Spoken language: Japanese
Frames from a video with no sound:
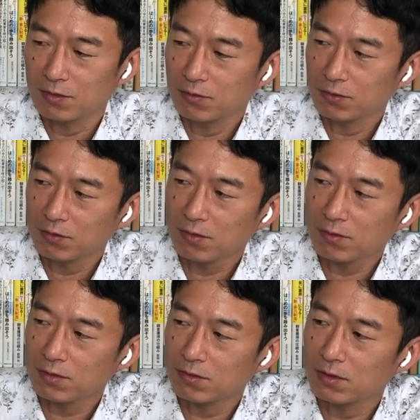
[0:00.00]
この
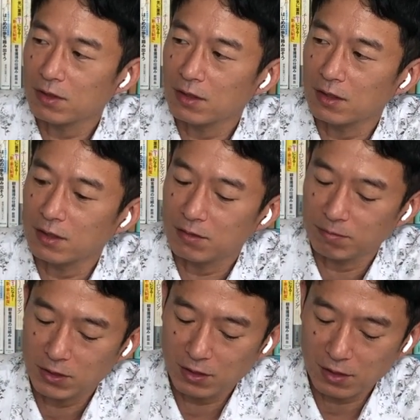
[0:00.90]
本を読んで、
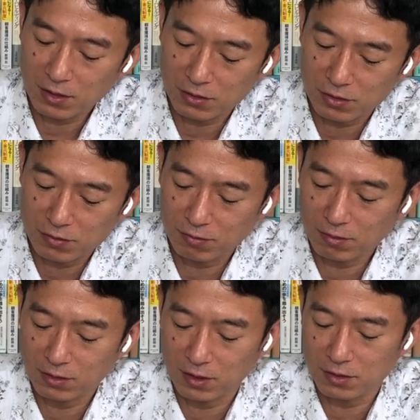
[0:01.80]
キラキラしてそうい
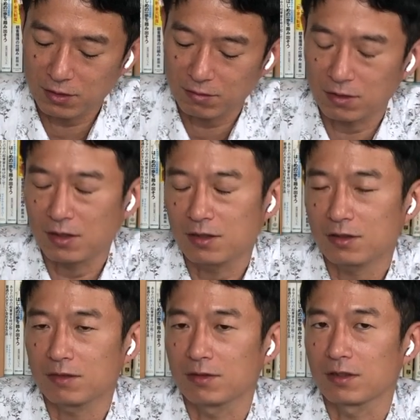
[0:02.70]
うのが大事だよね大事
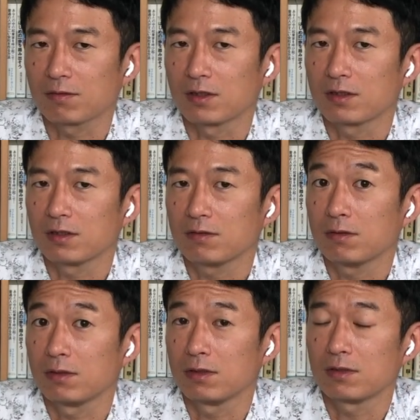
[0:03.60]
だよねとかっていうふ
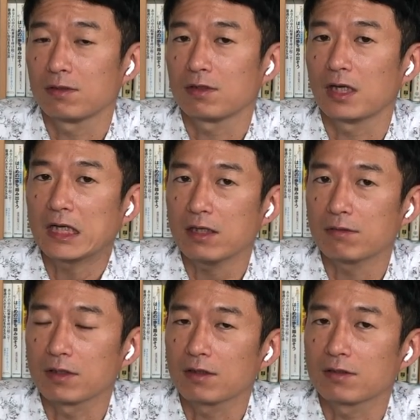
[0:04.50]
うにするだけで
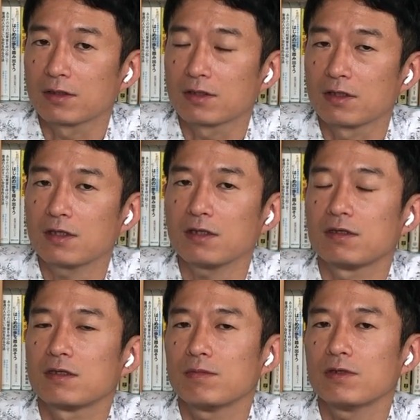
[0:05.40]
はなくですね、是非
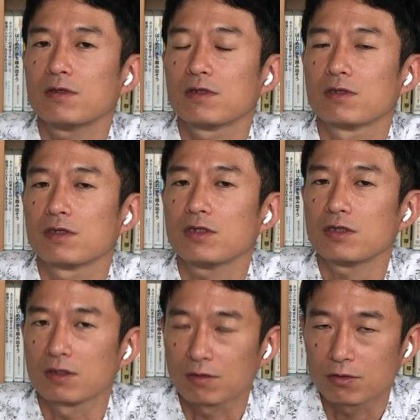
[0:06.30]
自分
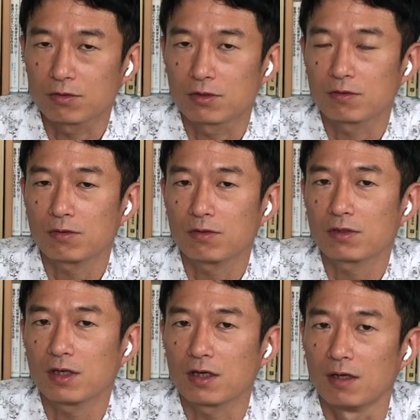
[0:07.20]
自身のその自己肯
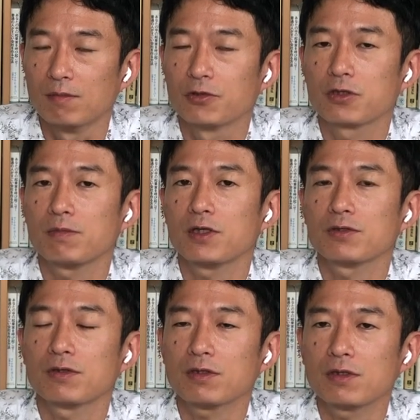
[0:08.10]
定感
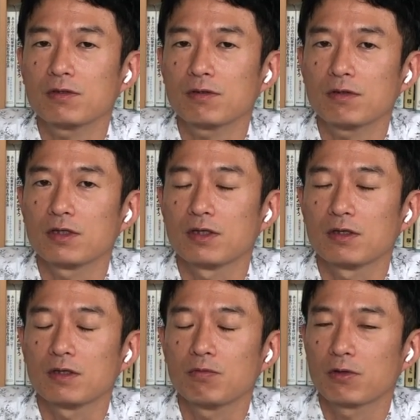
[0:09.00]
モチベーションっていうところに
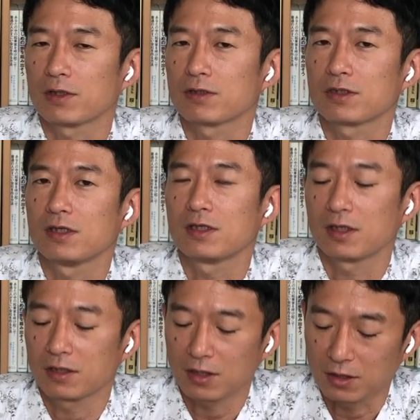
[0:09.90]
フォーカスしていた
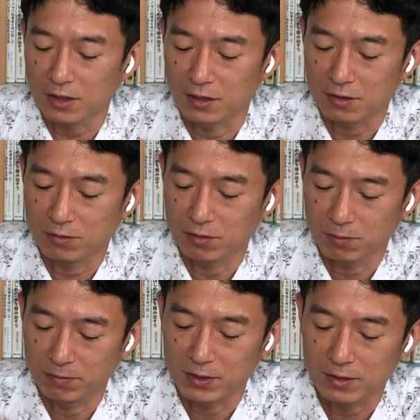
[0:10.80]
だきたいなというふうに
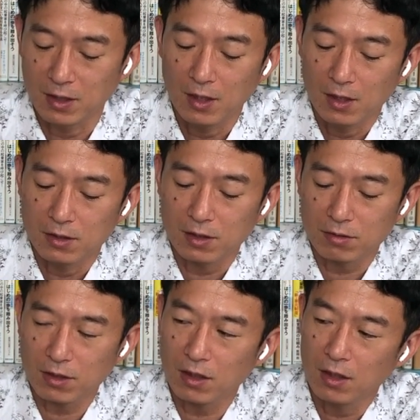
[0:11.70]
思います。なので、